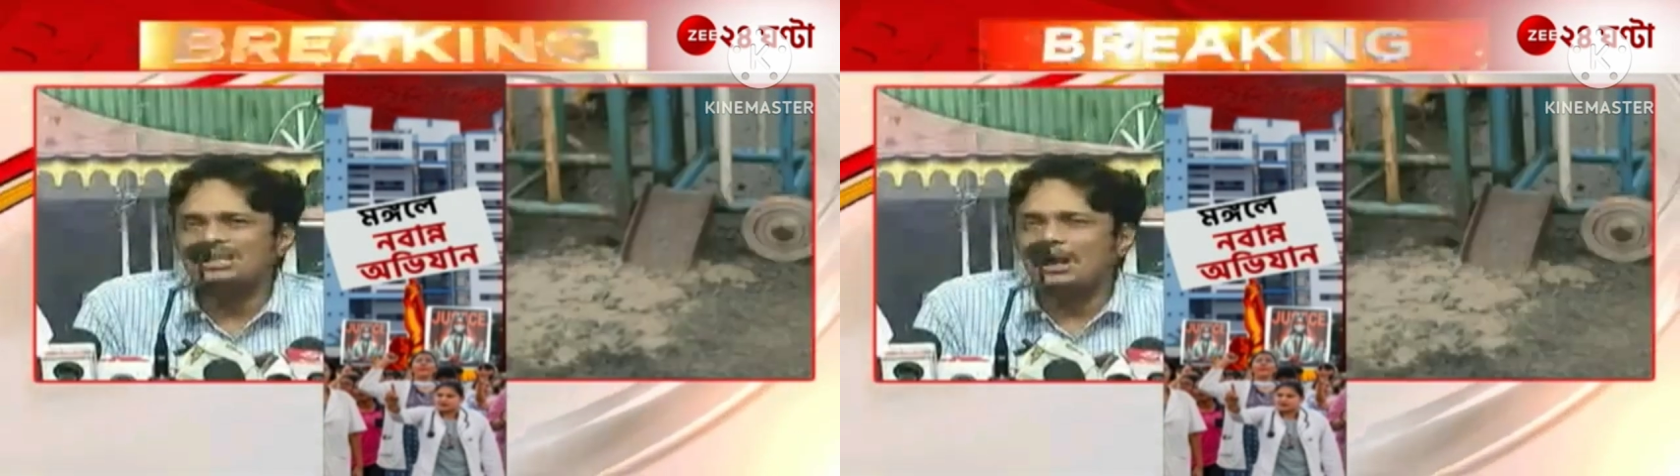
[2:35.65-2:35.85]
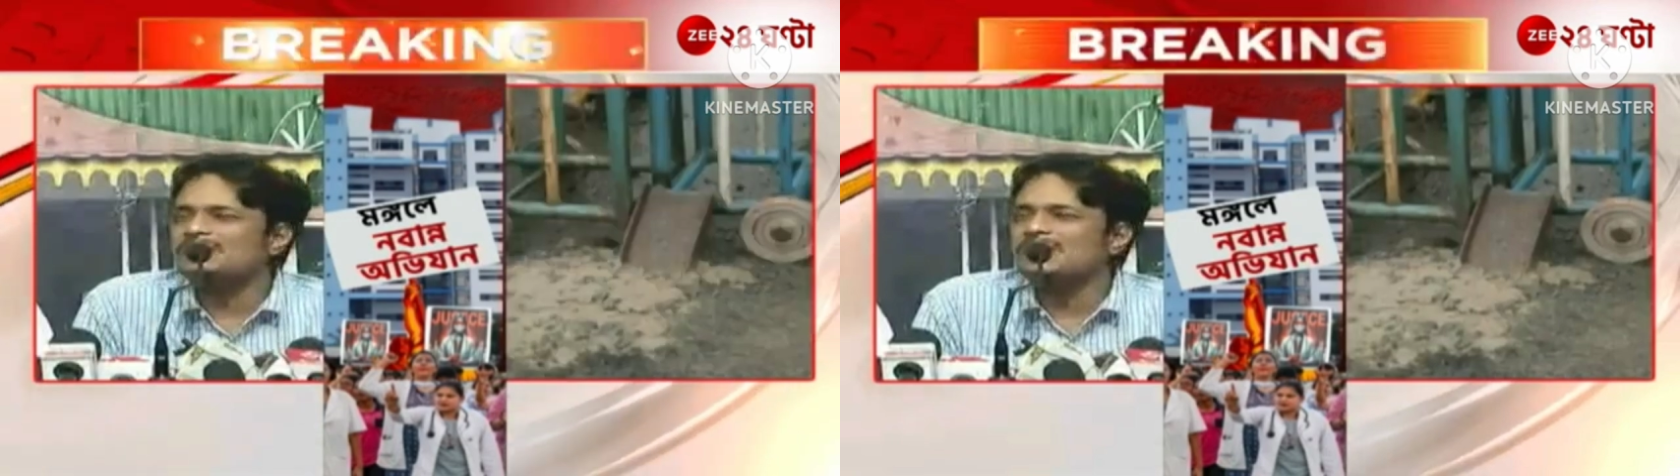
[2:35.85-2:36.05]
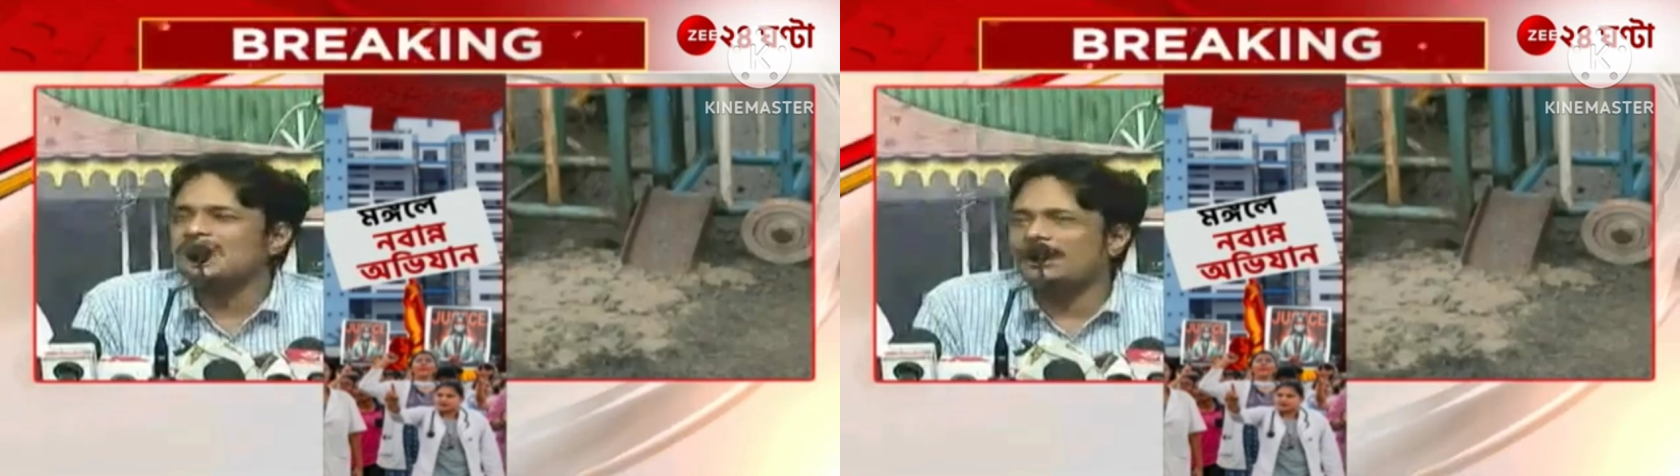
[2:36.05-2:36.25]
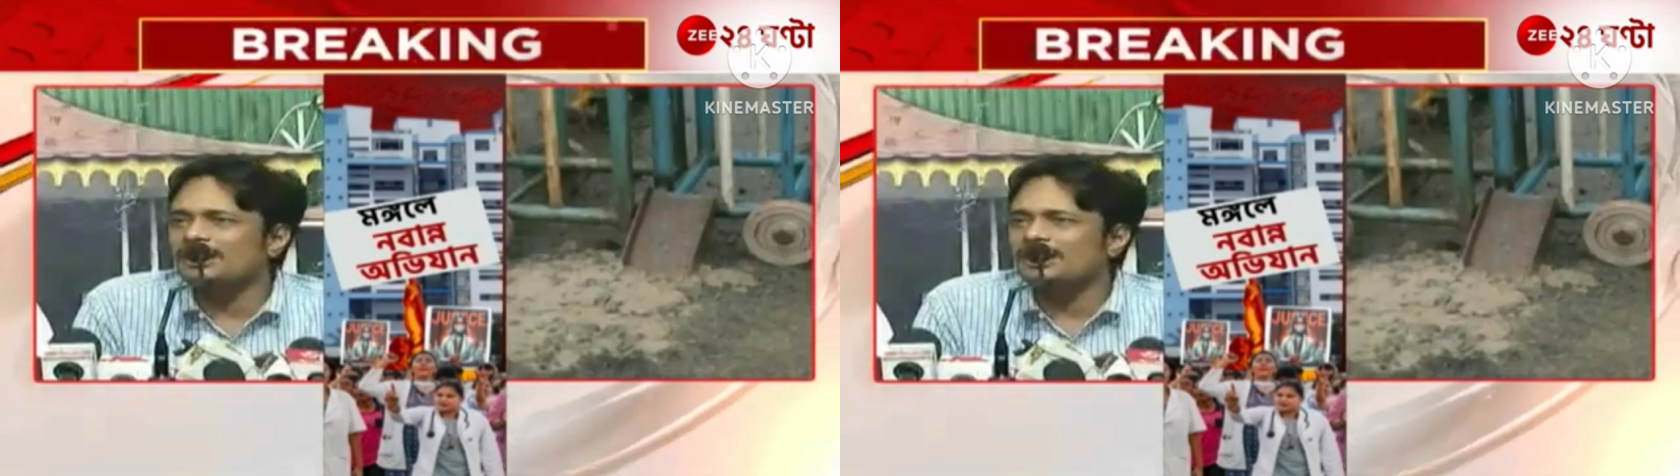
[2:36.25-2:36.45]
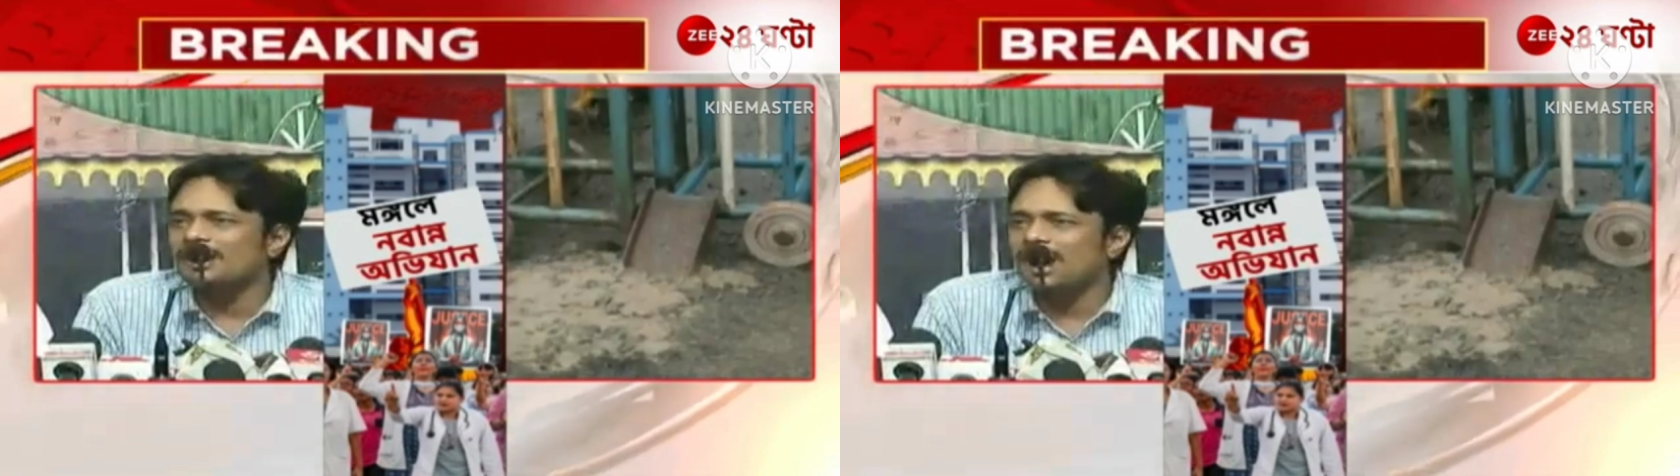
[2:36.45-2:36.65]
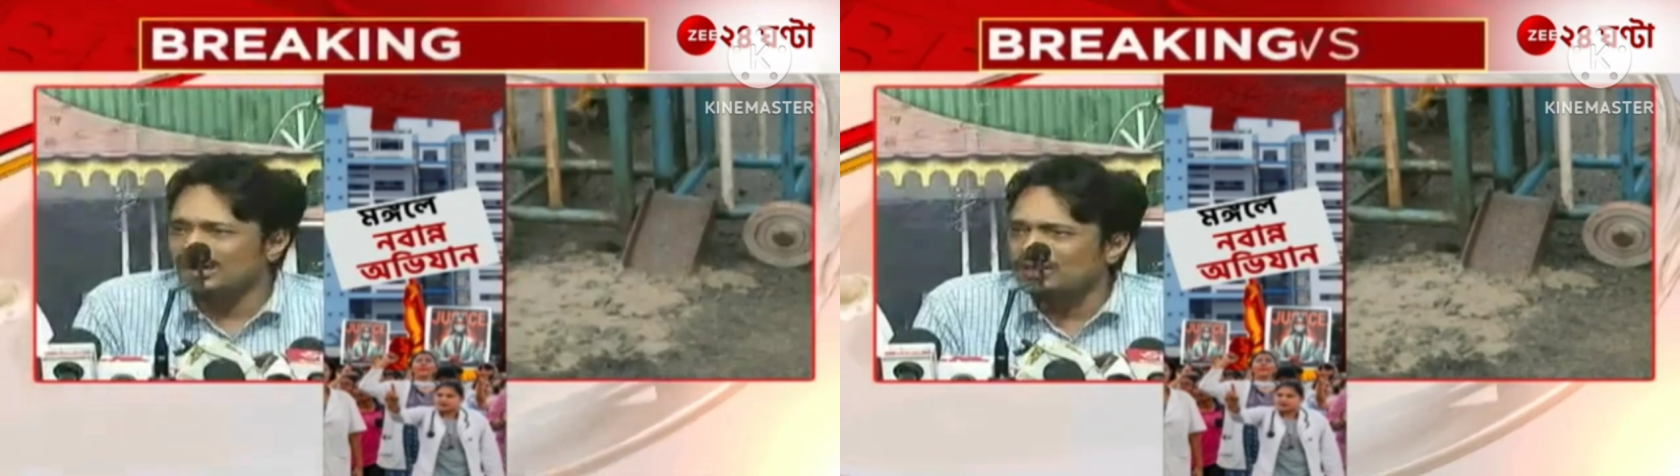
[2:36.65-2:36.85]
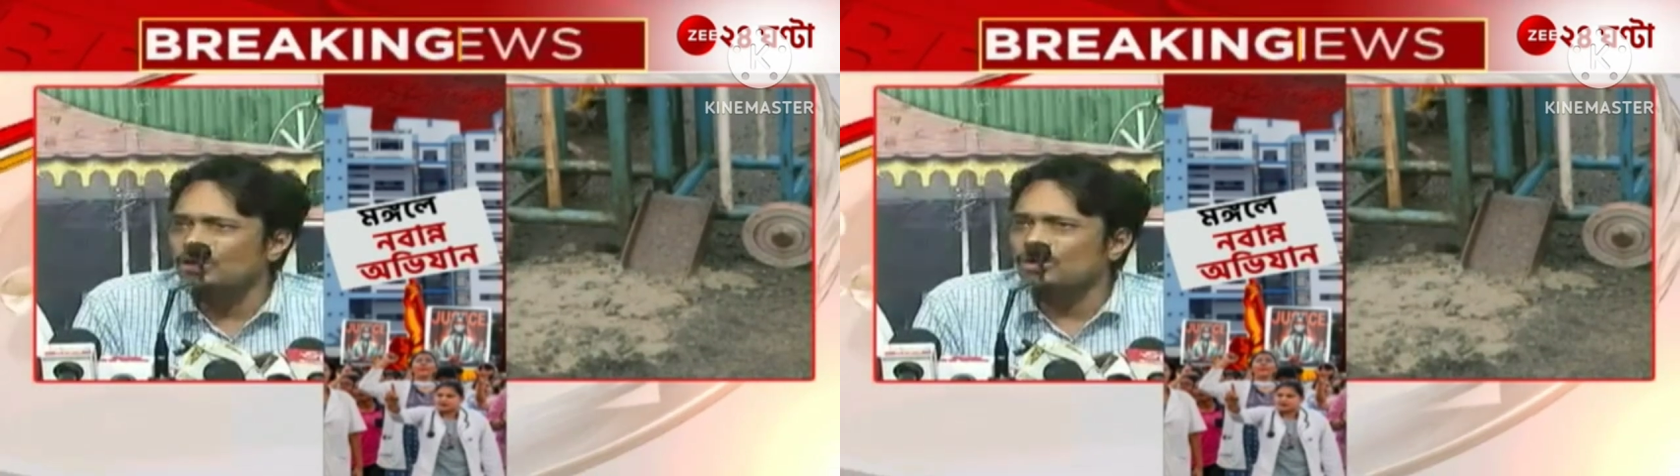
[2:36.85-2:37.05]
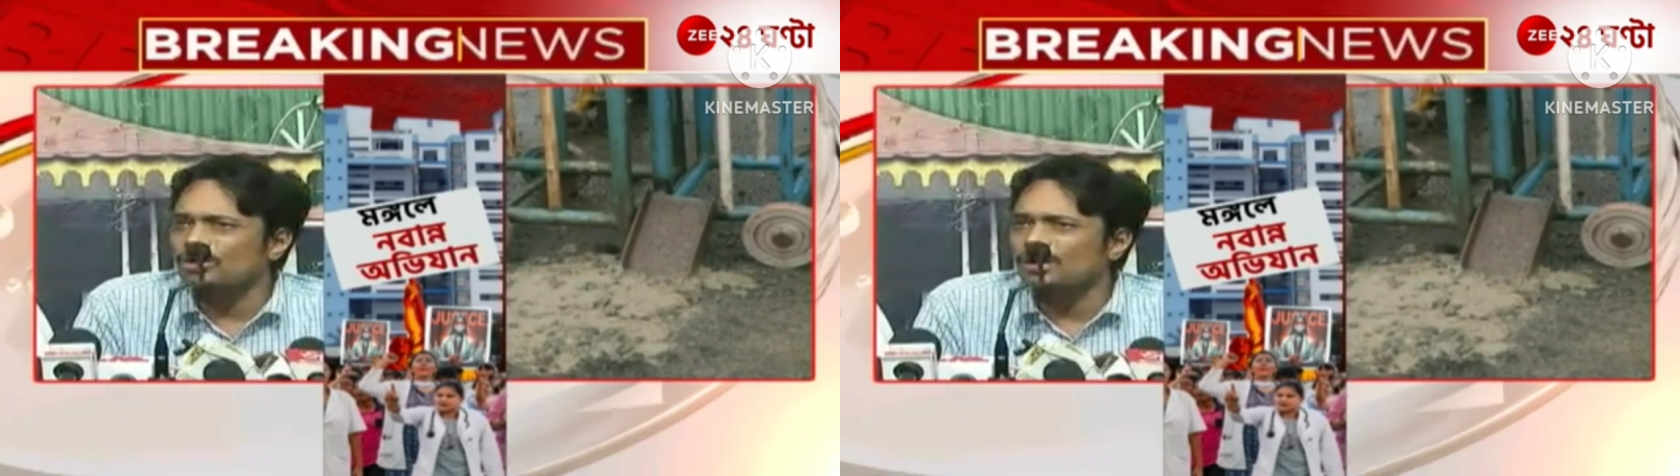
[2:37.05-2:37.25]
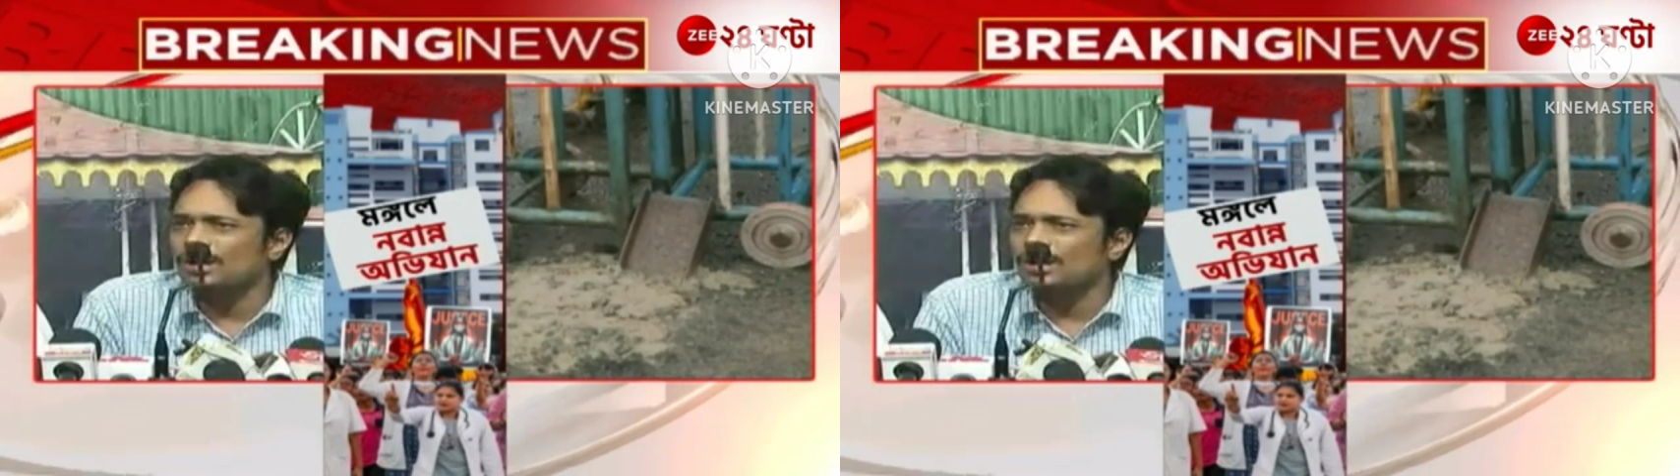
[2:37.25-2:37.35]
সামাজিক একটি আন্দোলন